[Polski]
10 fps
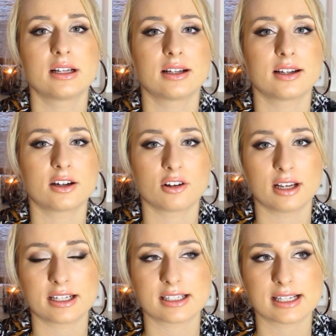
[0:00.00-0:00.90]
e,
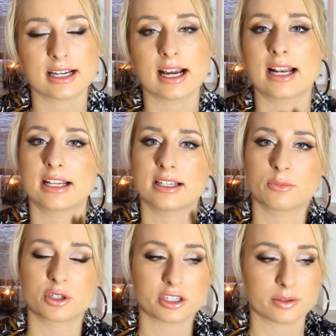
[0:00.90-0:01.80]
online Zary, ale
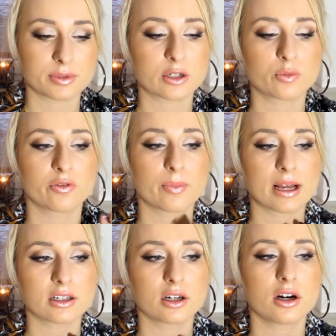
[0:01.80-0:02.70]
możecie zrobić zakupy w
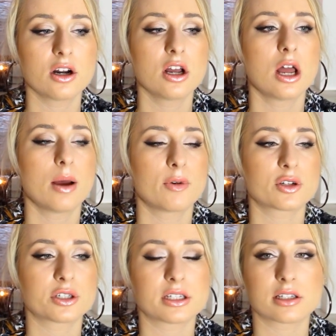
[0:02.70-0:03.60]
Mango,
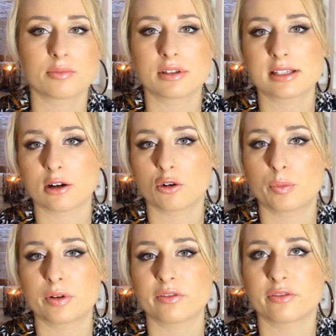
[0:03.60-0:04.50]
możecie zrobić
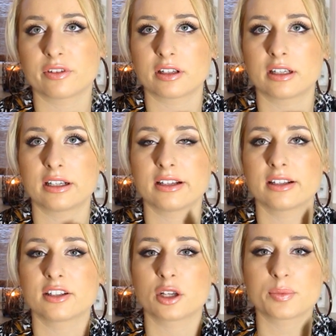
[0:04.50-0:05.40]
zakupy w
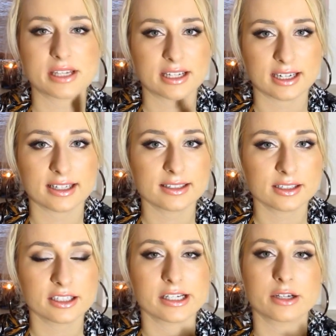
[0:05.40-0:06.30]
e, Top Secret,
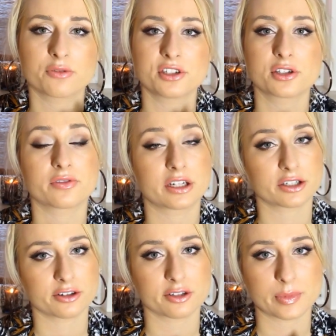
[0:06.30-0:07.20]
gdzie również są
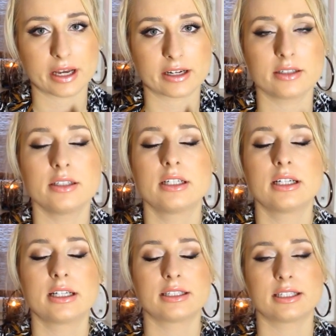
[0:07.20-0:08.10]
większe rozmiary,
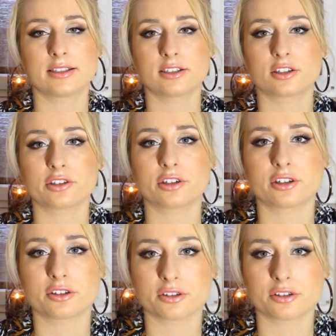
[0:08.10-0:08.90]
nie tylko do,